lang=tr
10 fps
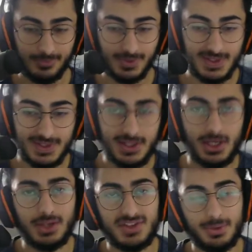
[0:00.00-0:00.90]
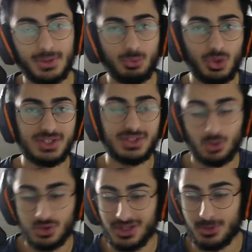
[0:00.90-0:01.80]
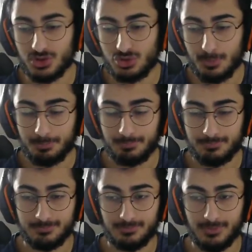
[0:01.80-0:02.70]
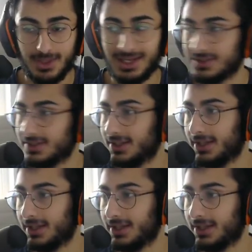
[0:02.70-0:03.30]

Sizlere aynı zamanda bu yarışı da göstermek istiyorum. Eğlenceli